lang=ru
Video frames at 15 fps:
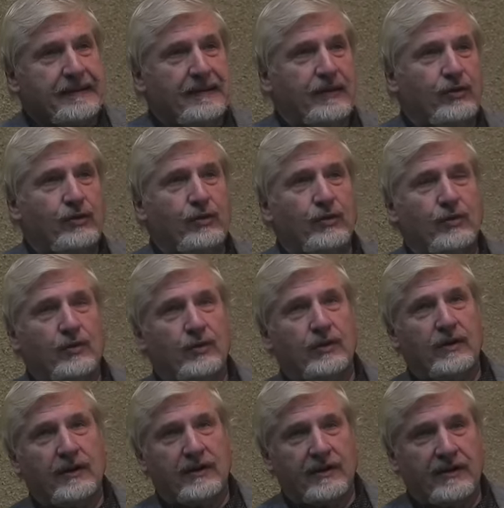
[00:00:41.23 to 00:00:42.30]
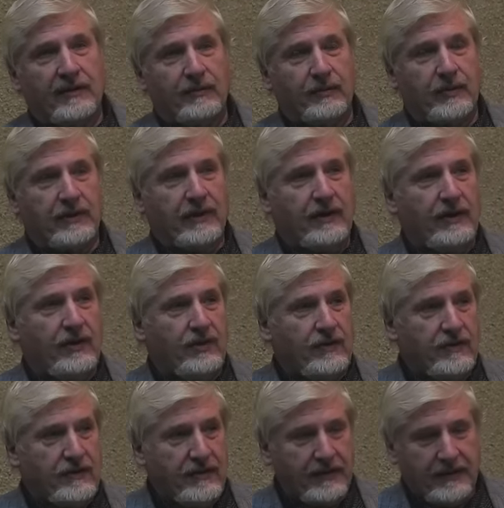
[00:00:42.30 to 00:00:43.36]
еще хуже от
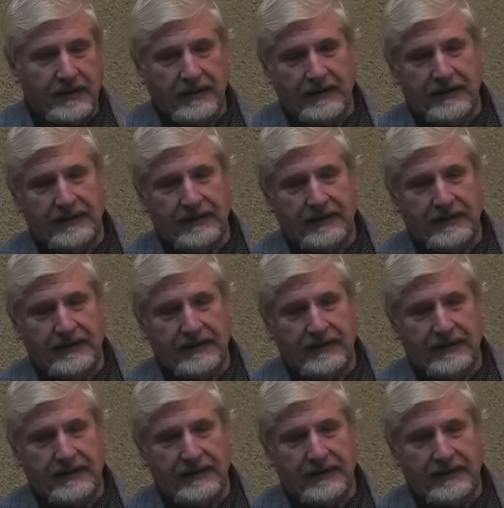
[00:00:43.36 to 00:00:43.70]
антропологических,